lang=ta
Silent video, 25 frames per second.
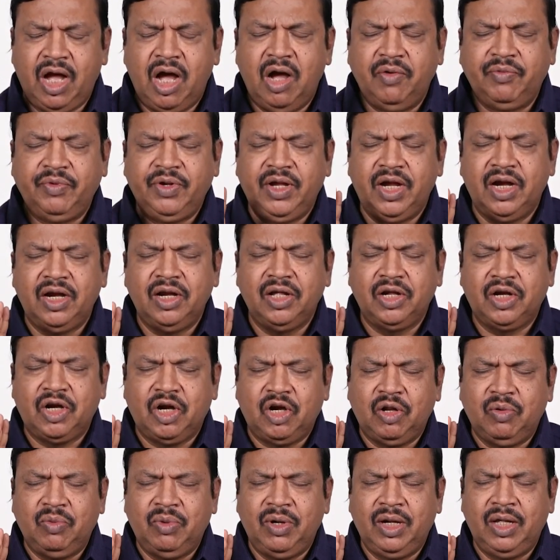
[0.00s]
ஆவியான
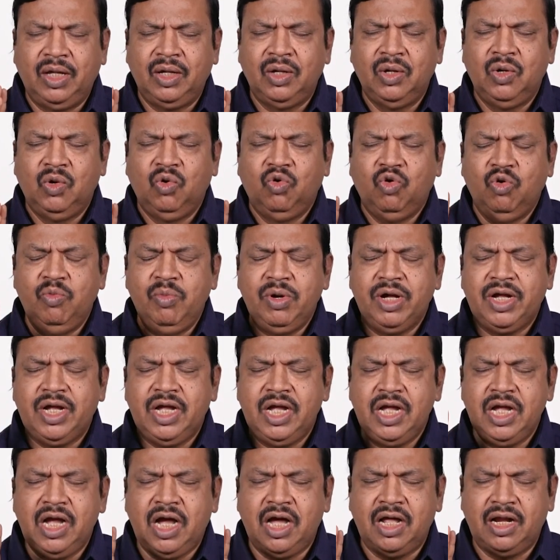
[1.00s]
கடவுளே
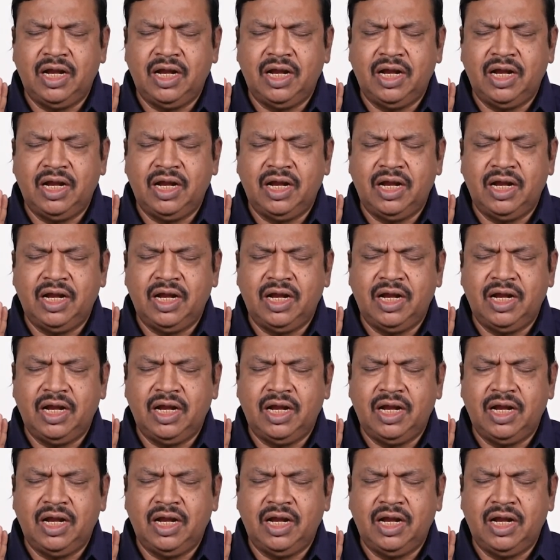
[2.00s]
உமக்கே